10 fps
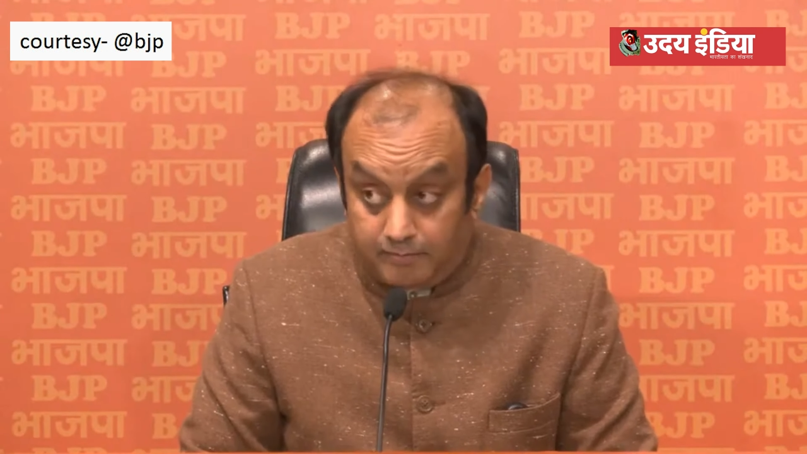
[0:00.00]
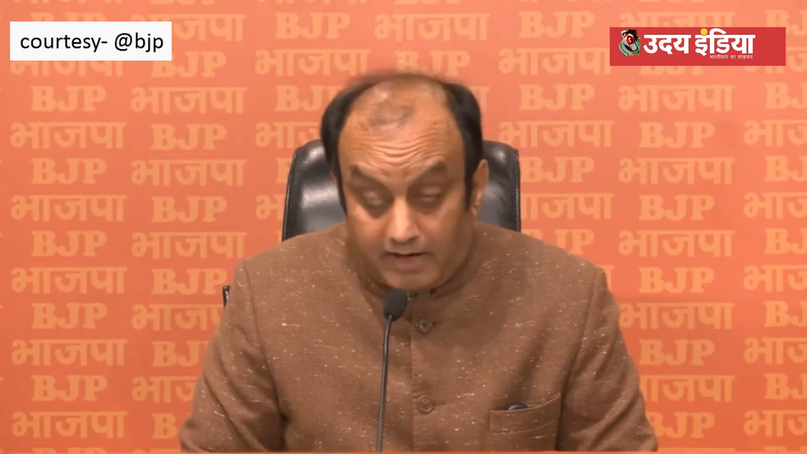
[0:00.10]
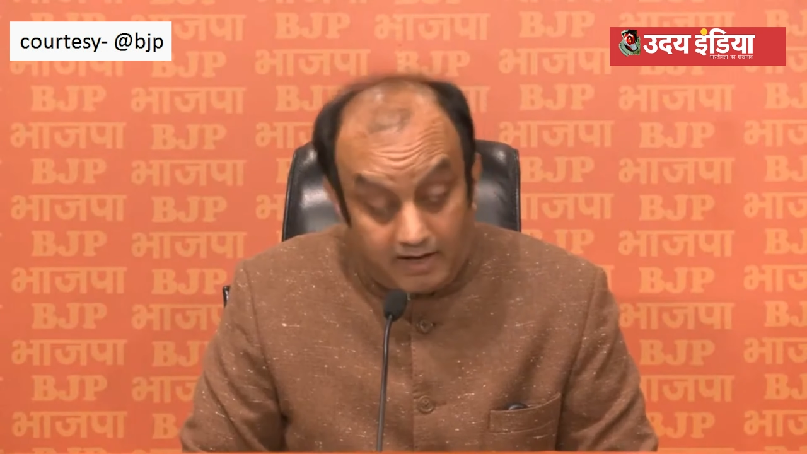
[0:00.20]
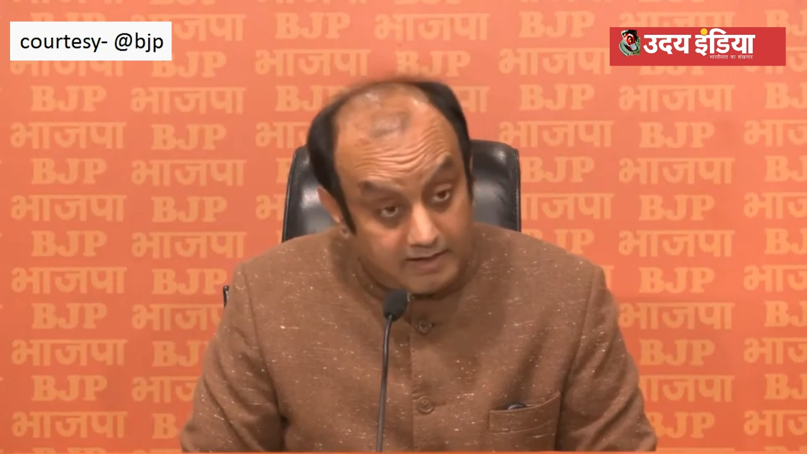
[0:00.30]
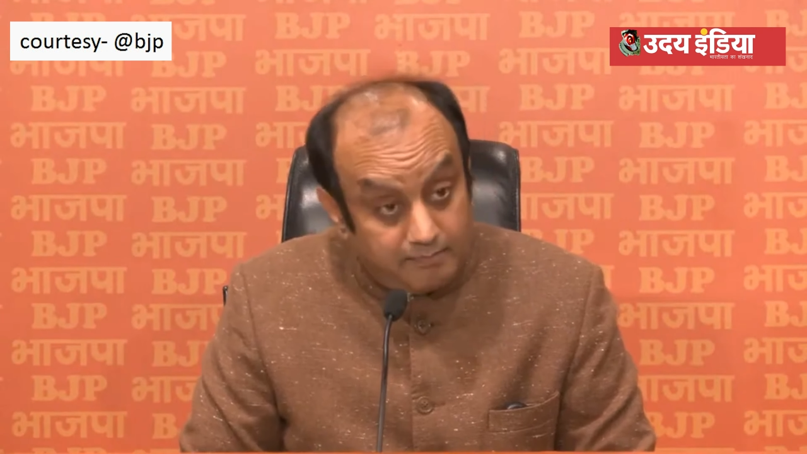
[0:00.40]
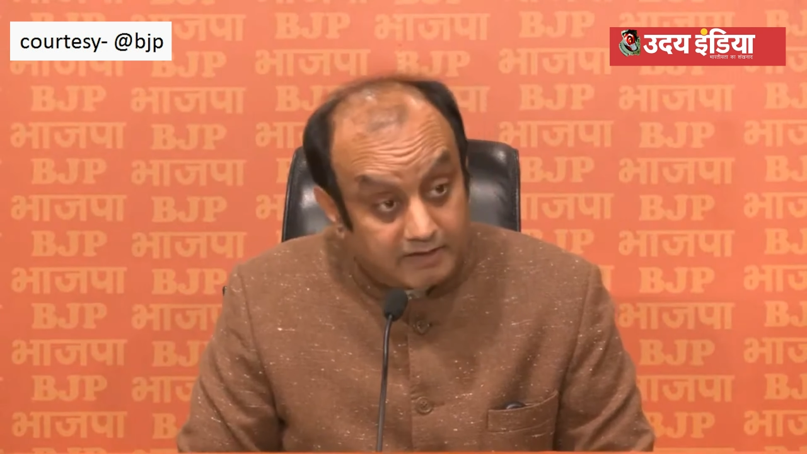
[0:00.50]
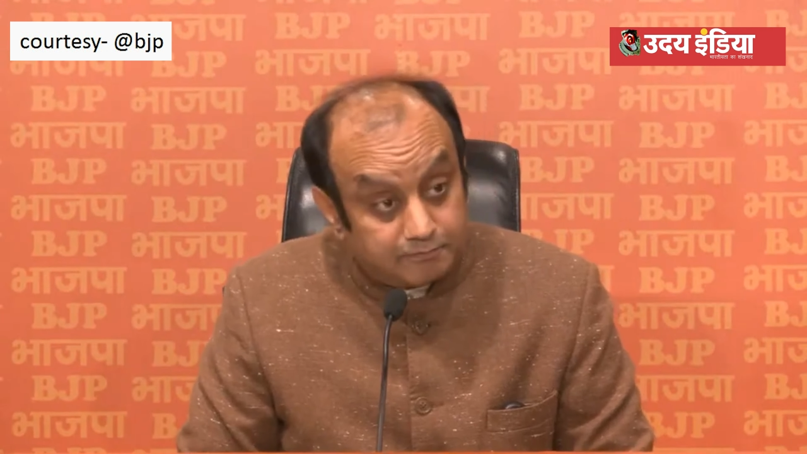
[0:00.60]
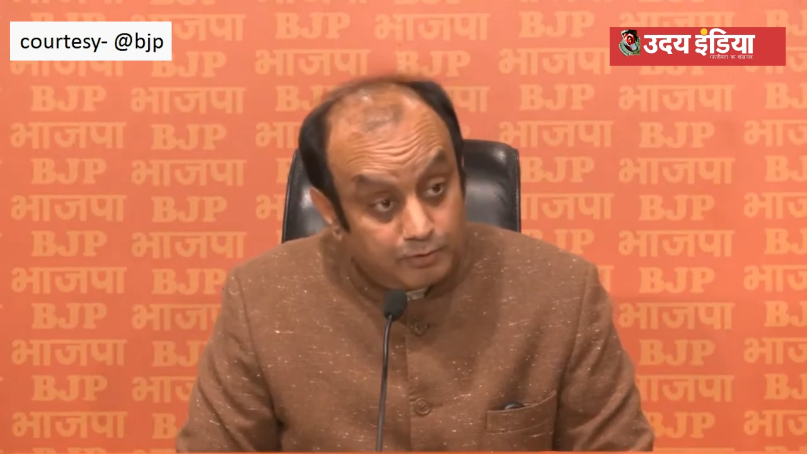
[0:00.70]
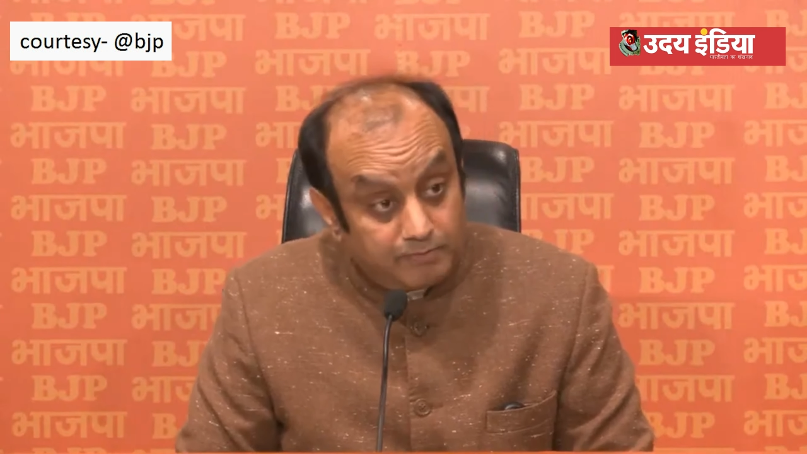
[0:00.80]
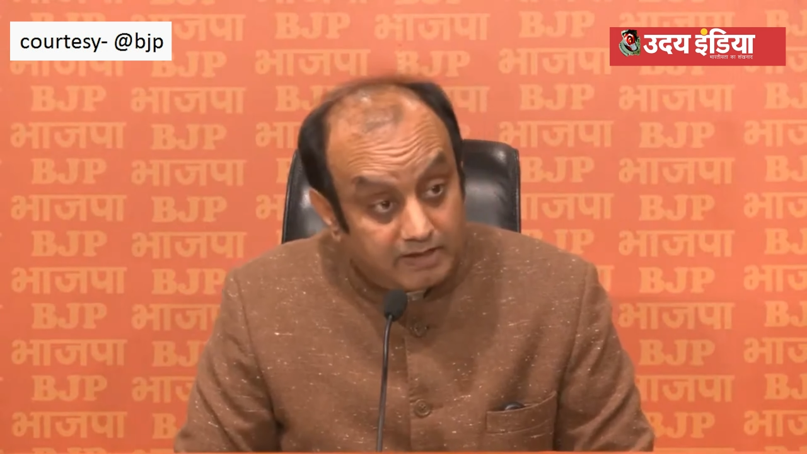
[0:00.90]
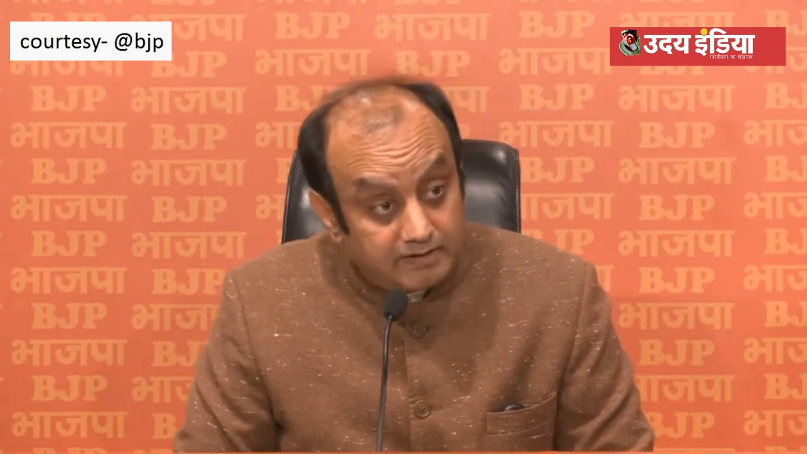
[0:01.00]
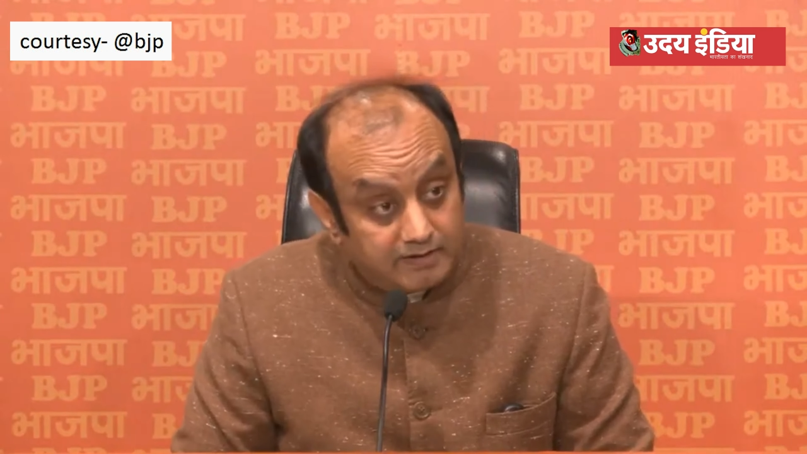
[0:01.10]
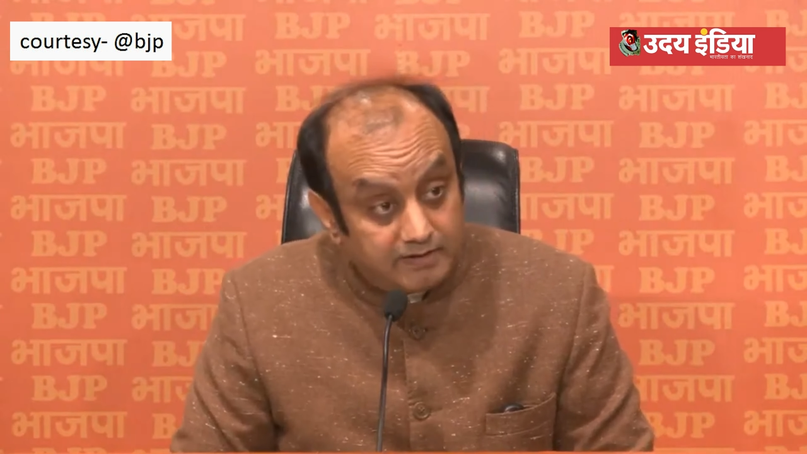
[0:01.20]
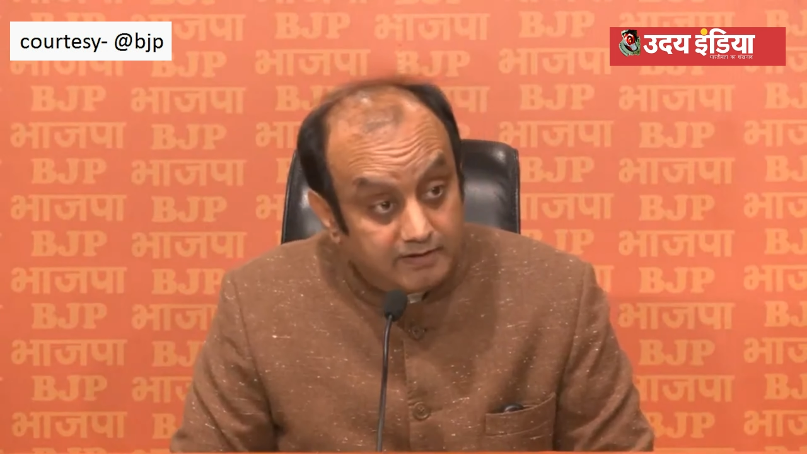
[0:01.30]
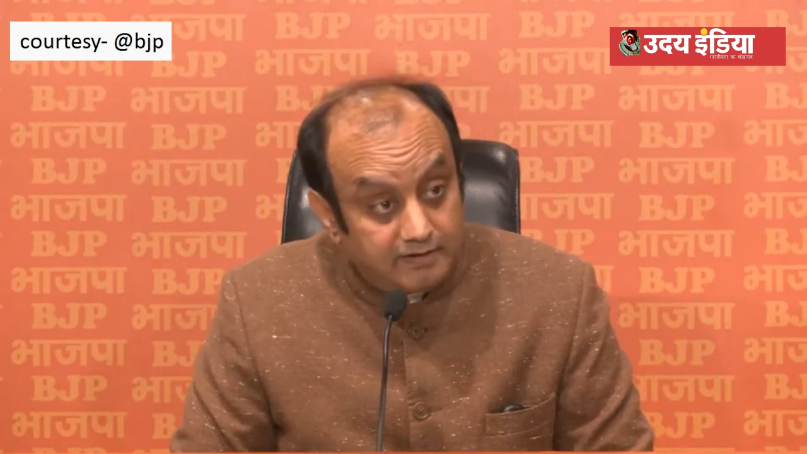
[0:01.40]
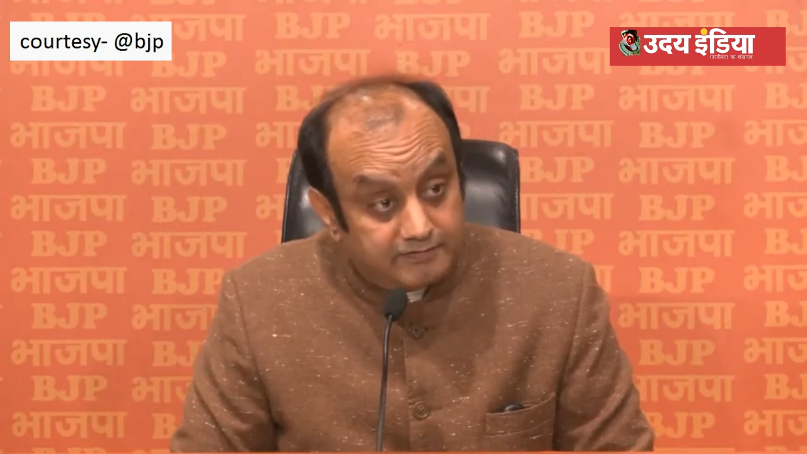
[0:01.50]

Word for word: पर आगे महत्वपूर्ण बात लिखी